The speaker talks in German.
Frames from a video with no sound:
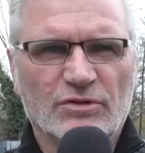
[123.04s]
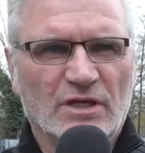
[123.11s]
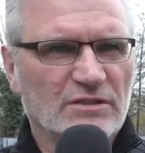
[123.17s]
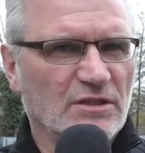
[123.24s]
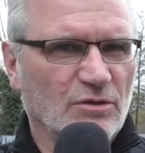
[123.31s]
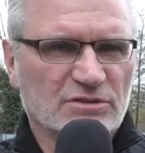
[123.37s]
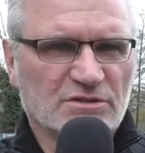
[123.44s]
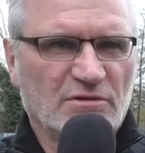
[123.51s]
Wir
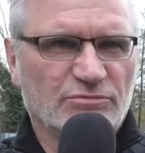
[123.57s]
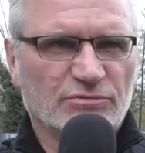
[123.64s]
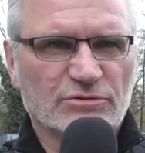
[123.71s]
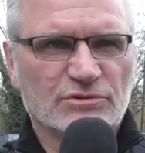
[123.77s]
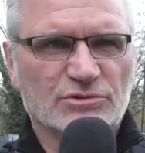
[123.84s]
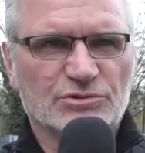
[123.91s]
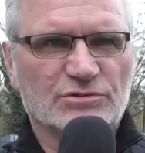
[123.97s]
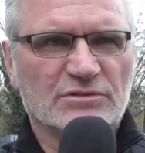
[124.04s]
hatten ja auch zwei
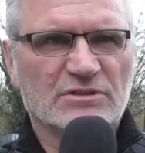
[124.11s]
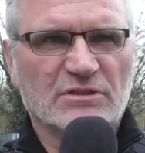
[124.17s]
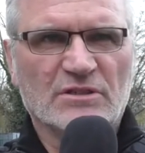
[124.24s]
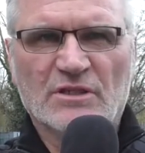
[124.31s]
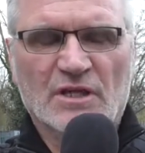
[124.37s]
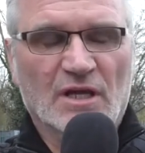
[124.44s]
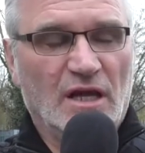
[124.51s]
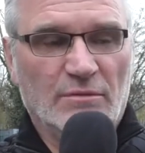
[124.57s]
Pfostenschüsse,
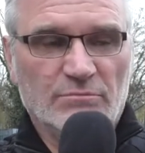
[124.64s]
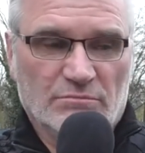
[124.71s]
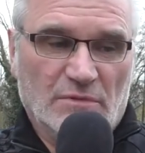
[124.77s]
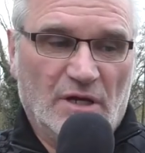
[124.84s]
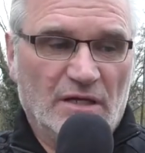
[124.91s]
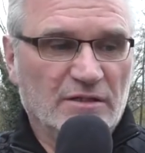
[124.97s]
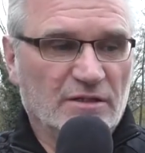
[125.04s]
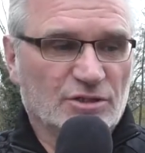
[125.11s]
haben
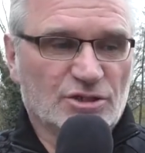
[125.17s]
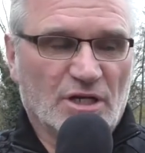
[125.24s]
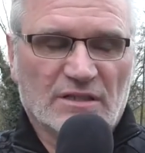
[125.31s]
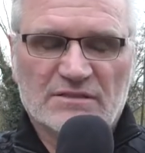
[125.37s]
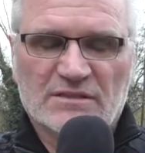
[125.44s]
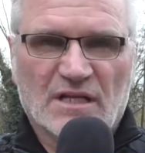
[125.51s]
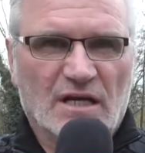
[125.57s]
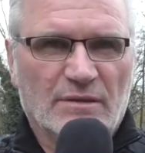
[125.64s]
einige
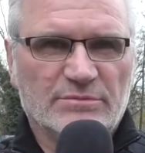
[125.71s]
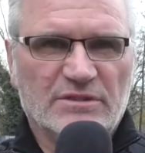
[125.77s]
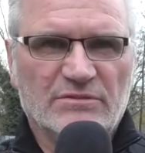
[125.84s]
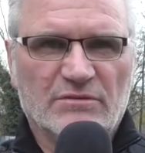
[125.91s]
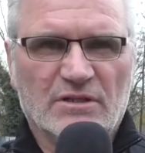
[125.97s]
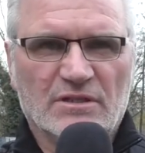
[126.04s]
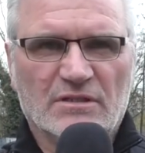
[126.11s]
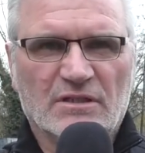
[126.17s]
Chancen gehabt, die
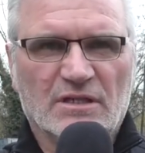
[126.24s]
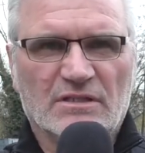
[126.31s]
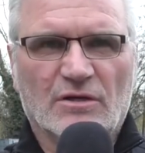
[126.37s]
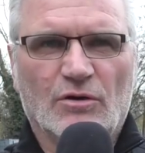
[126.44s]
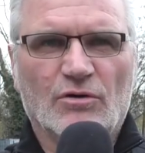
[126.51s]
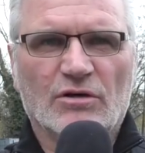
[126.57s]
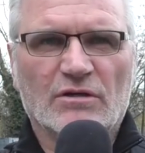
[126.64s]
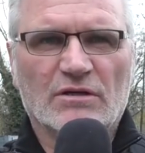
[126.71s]
man hätte
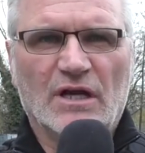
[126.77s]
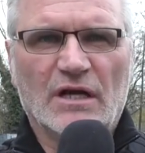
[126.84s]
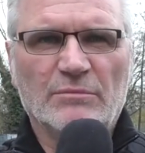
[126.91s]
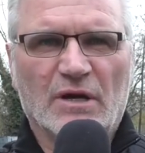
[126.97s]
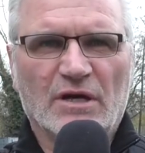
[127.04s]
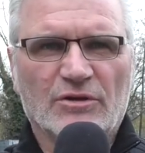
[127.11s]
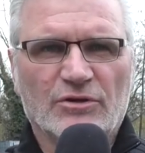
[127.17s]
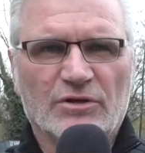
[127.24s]
auch
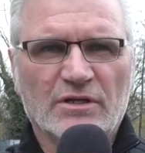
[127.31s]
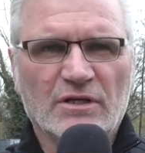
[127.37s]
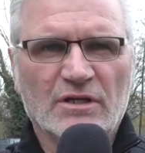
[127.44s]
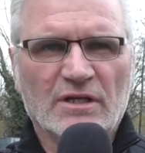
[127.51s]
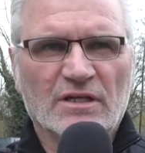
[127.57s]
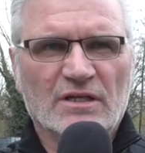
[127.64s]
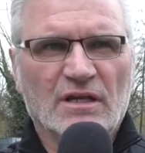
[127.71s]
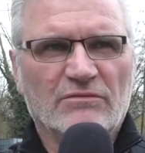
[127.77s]
reinmachen können.
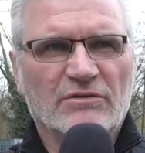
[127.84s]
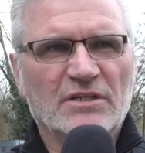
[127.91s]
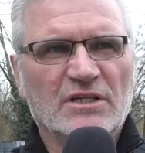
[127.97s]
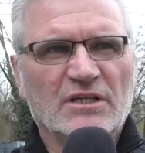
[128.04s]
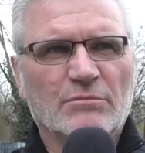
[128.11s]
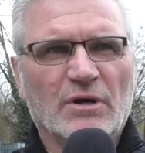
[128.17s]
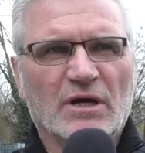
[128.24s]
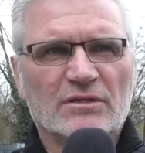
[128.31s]
Die haben wir
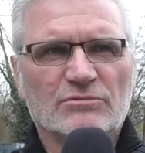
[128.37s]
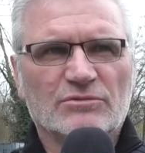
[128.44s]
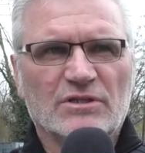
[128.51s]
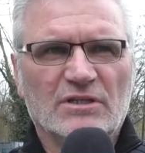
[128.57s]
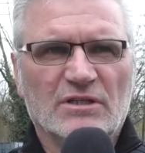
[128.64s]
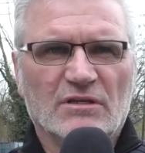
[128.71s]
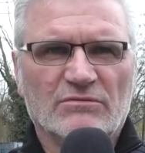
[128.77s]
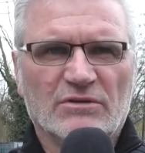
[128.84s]
nicht gemacht und
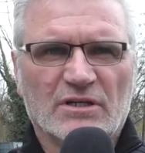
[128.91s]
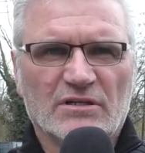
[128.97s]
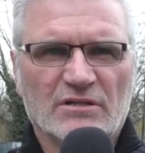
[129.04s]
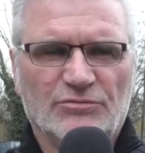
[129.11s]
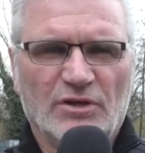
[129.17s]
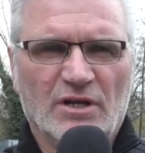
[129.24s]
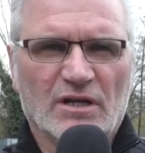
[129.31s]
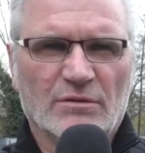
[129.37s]
hinten haben wir dann die
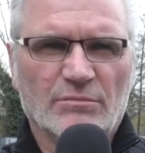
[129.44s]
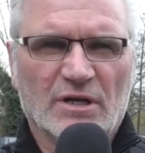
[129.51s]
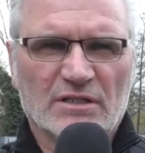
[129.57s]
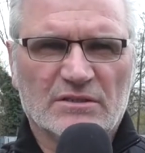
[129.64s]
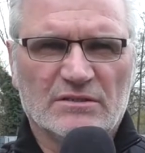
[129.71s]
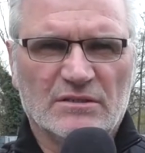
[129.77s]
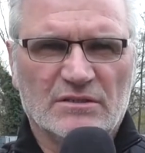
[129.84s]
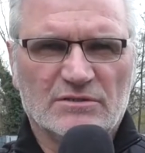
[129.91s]
Fehler
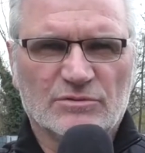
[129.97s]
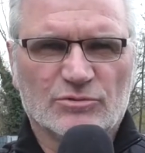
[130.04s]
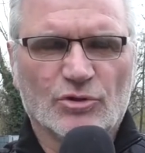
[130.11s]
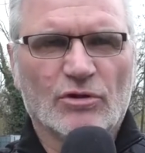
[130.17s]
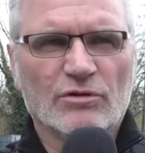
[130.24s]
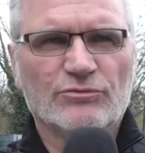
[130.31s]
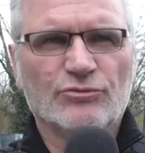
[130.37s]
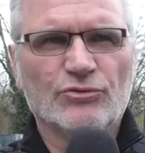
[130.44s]
gemacht, die zu
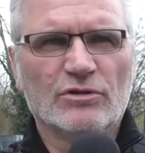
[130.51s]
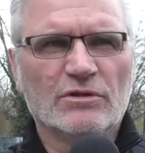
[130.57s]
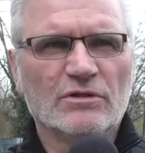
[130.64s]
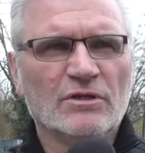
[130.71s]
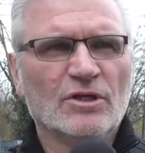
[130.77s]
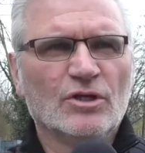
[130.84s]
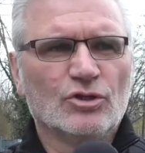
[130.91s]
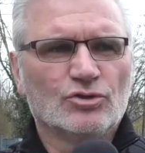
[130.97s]
Toren führten,
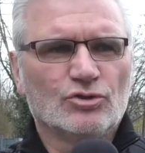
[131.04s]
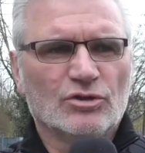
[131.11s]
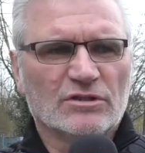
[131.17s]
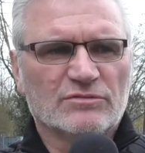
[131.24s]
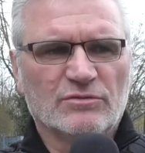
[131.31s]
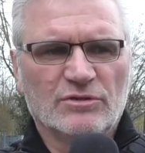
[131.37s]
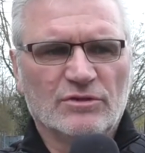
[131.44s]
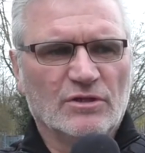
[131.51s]

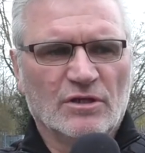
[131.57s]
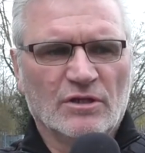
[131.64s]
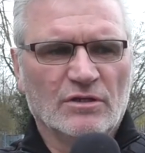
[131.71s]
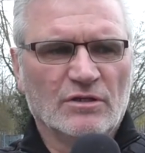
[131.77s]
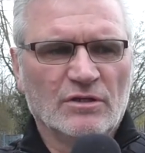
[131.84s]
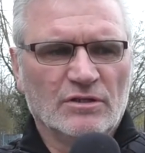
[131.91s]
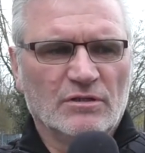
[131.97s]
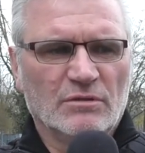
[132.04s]
sodass wir
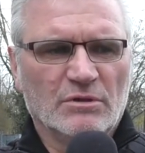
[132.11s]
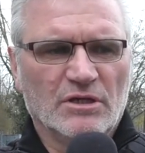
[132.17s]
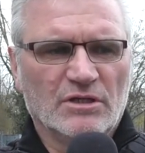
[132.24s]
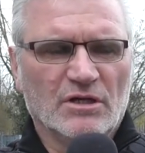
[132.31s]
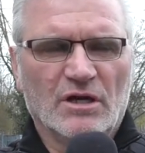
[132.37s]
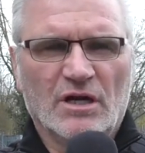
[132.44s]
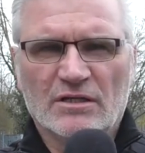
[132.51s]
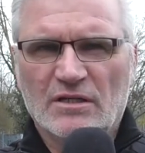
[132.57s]
den
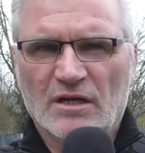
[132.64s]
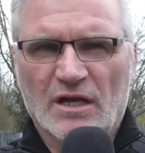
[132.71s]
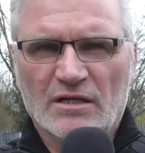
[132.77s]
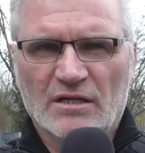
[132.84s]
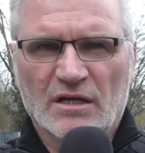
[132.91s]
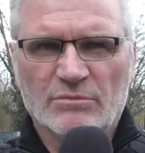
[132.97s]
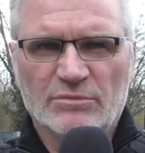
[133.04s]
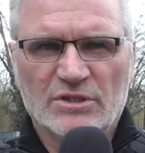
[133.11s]
Gegner
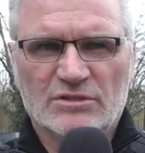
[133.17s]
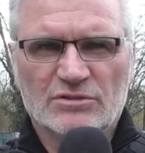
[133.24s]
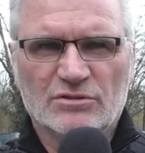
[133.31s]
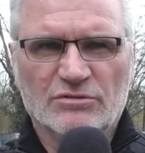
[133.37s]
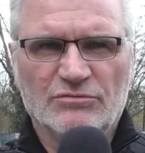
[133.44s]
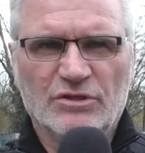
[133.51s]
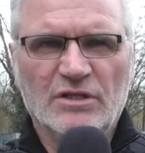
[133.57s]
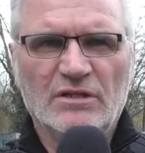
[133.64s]
eingeladen haben, hier zu
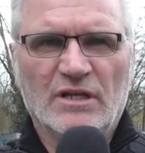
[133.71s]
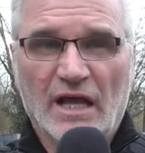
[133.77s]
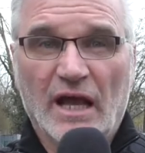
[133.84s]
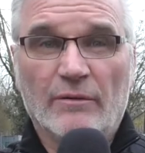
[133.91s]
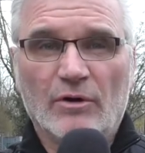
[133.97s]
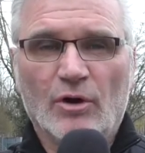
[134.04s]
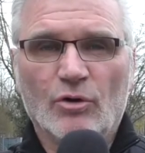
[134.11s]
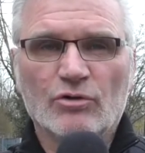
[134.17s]
gewinnen, der
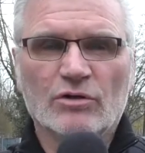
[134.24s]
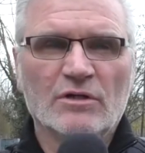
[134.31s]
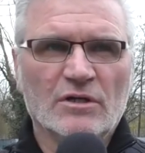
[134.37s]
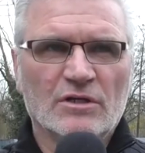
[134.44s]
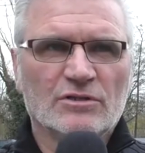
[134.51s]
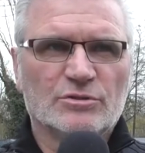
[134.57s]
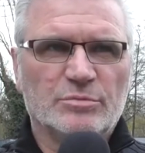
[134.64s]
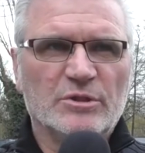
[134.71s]
aber auch
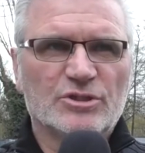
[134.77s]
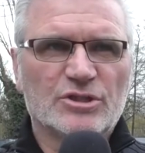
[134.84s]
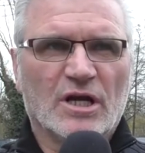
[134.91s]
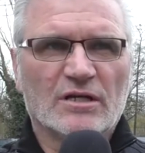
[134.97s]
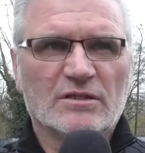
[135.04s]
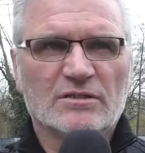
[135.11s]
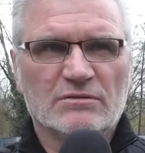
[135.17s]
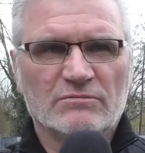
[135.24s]
spielstark